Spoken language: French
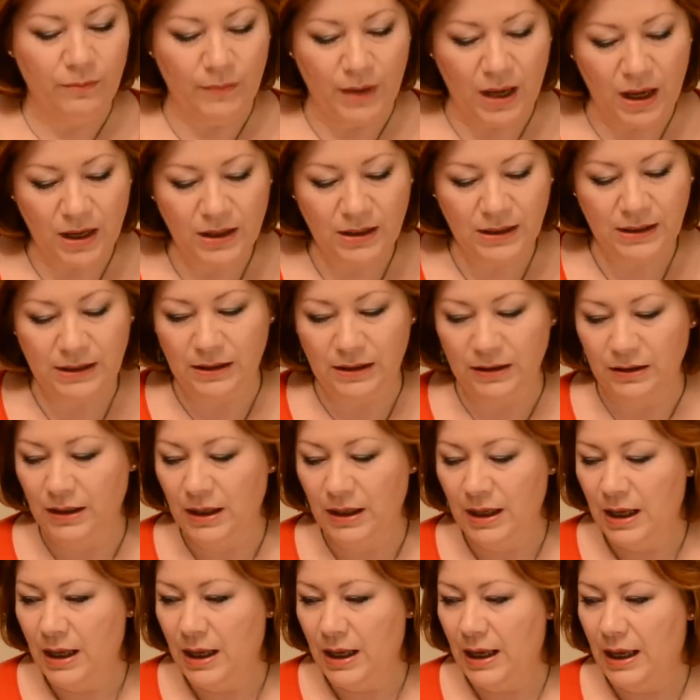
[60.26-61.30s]
mars.
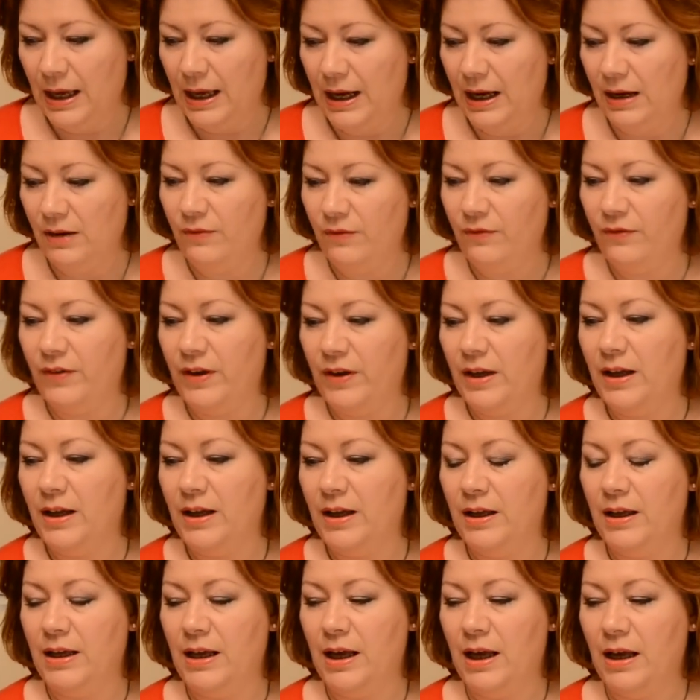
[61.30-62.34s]
Elle
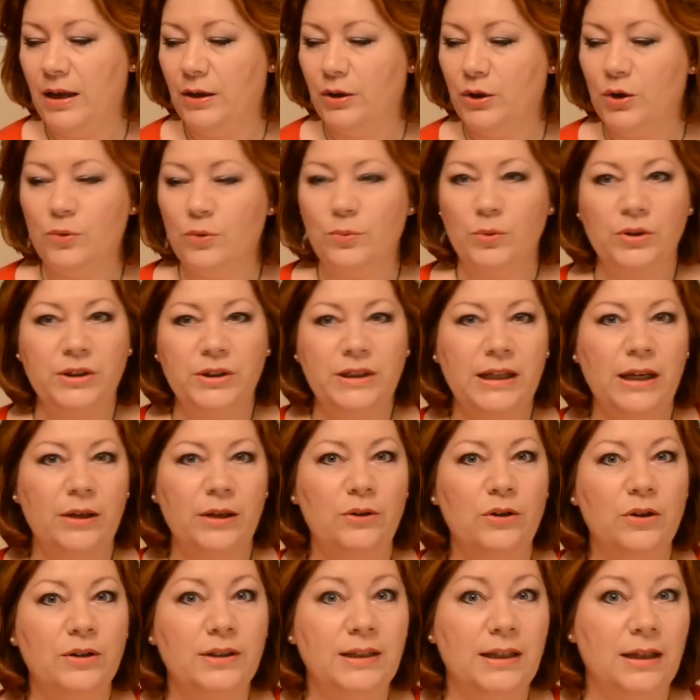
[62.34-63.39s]
va commencer à
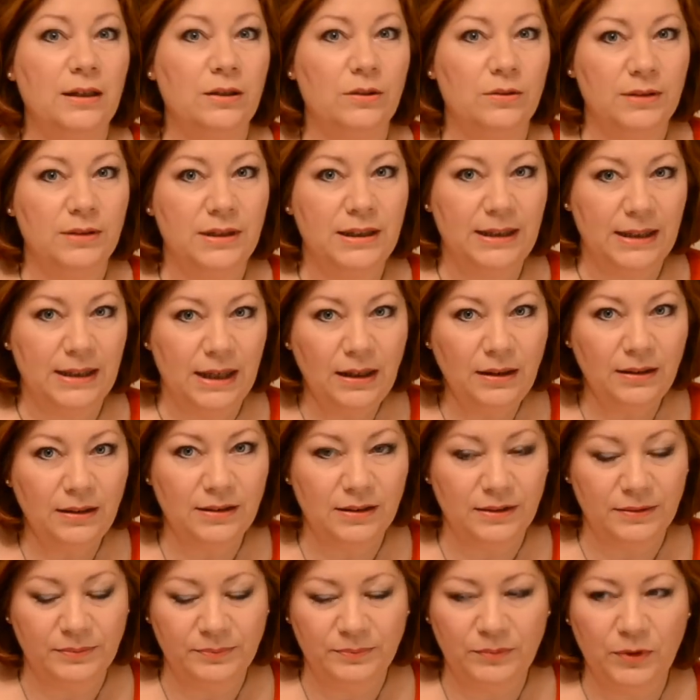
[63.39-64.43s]

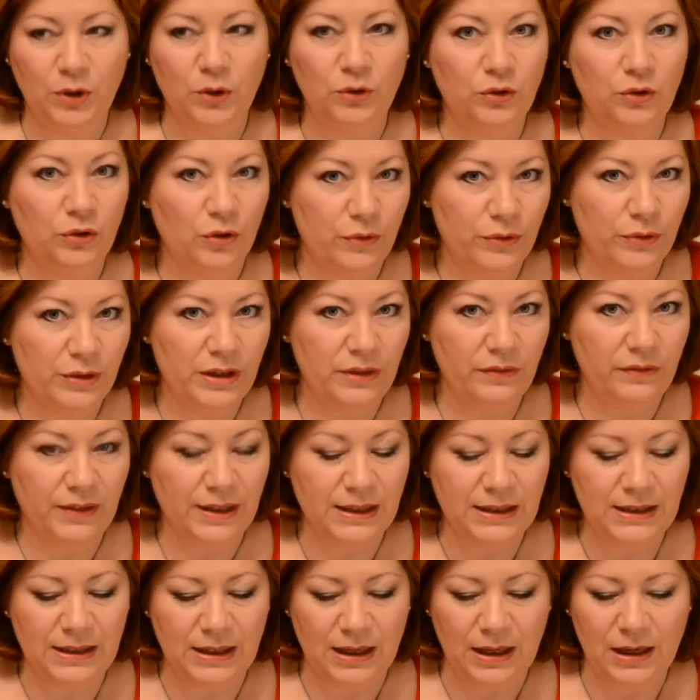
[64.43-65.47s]
1h57 en temps
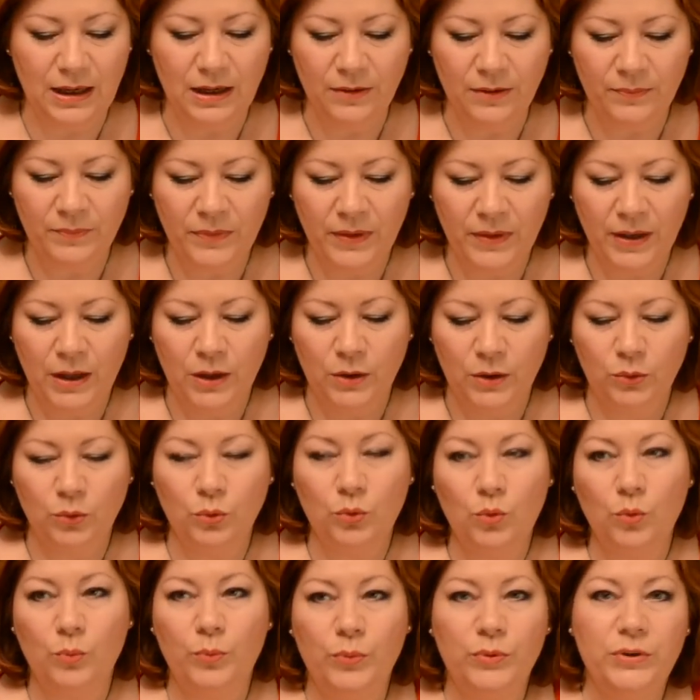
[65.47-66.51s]
universel.
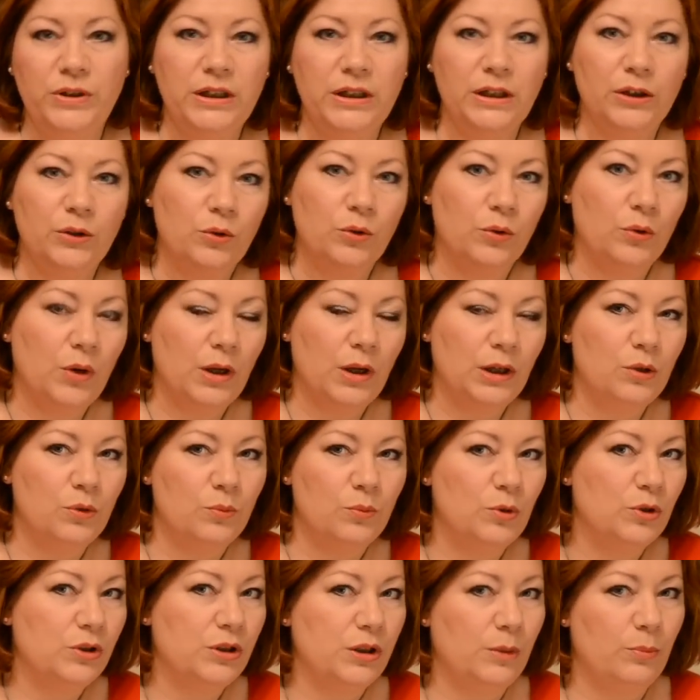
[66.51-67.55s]
Donc on peut dire qu'elle
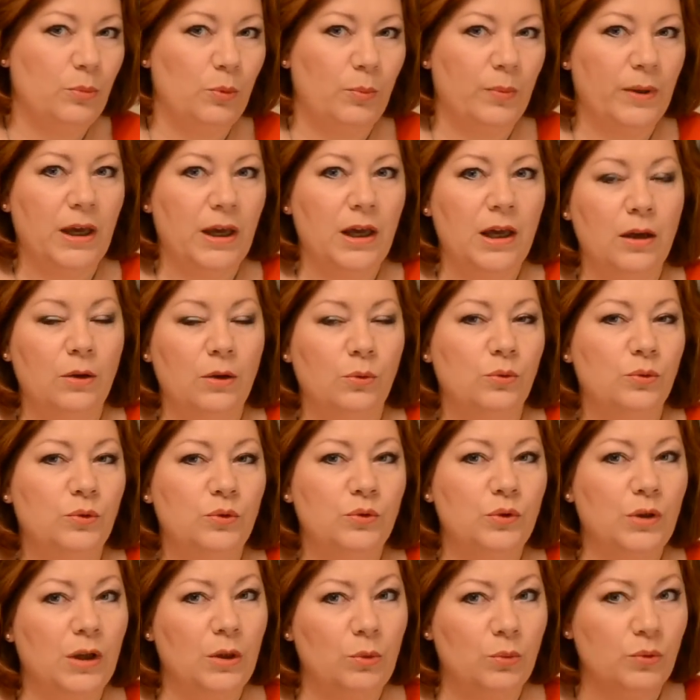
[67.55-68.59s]
commence à peu près
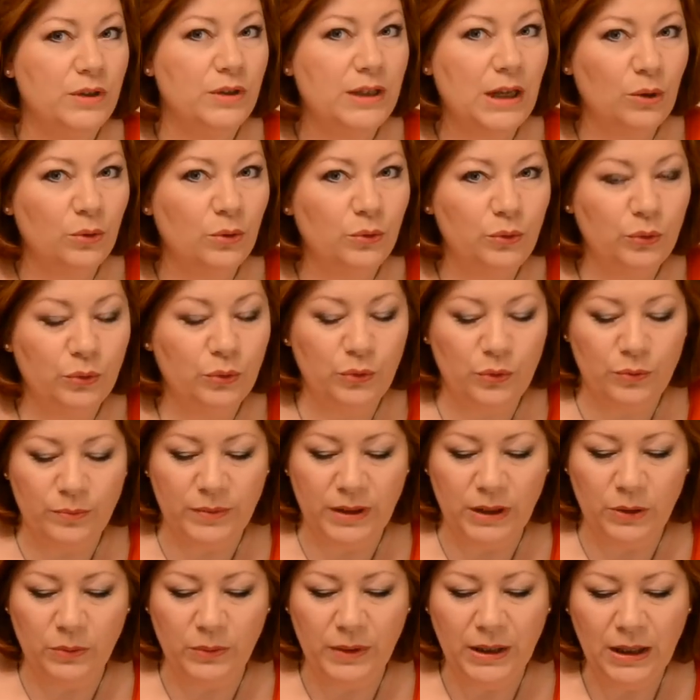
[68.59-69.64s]
aux, alentours de
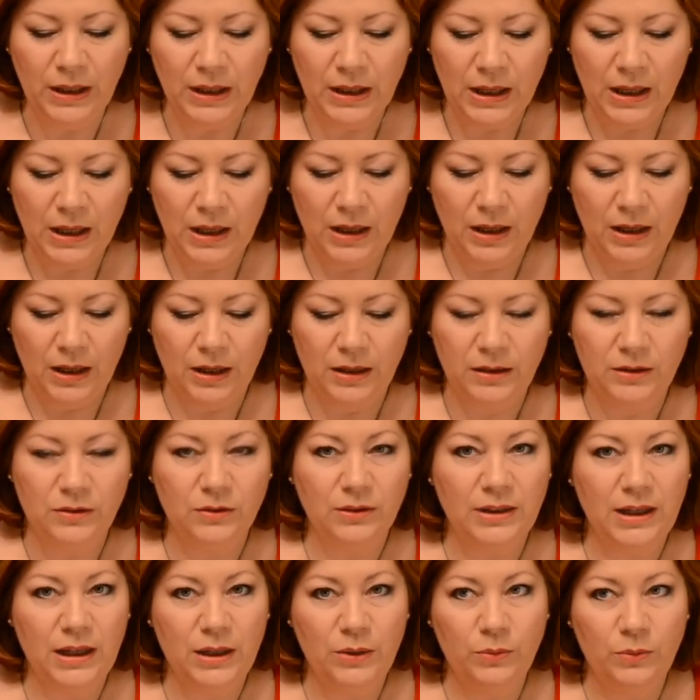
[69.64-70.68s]
minuit, euh,
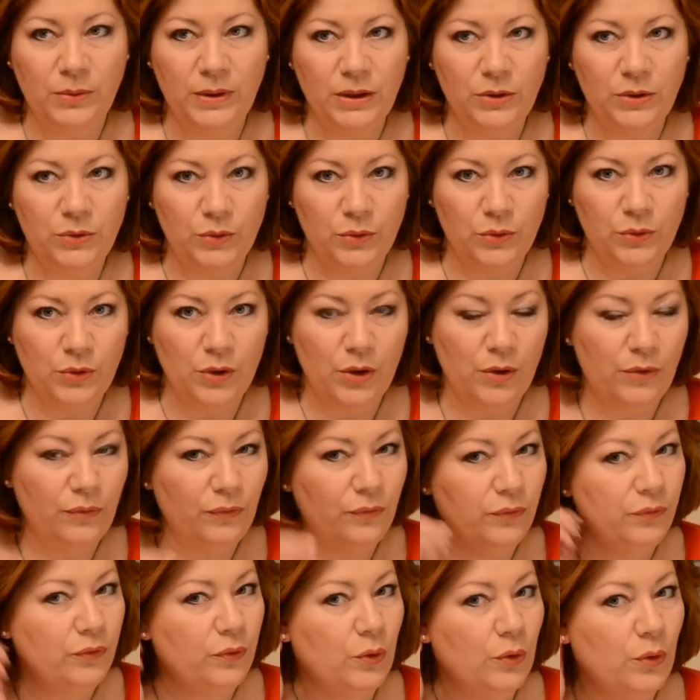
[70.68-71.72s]
dans la nuit du
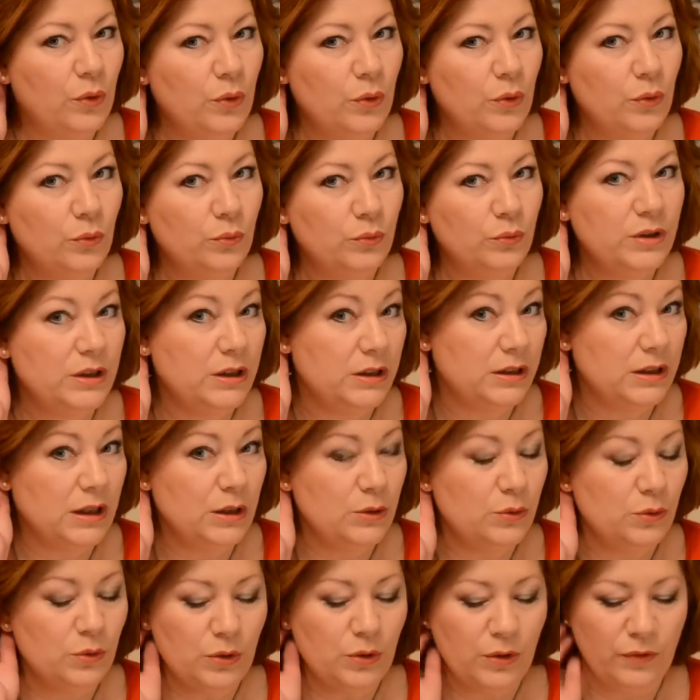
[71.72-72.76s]
9, euh, oui ça,
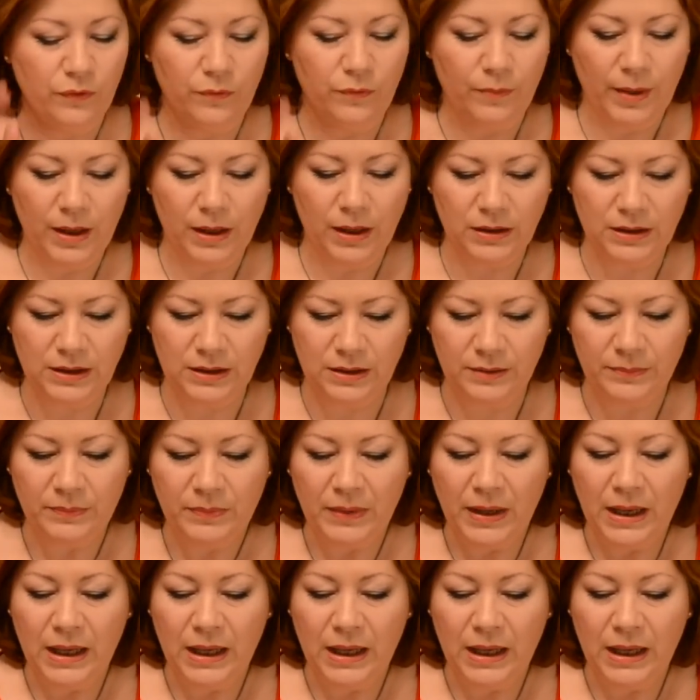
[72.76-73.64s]
du 9 mars.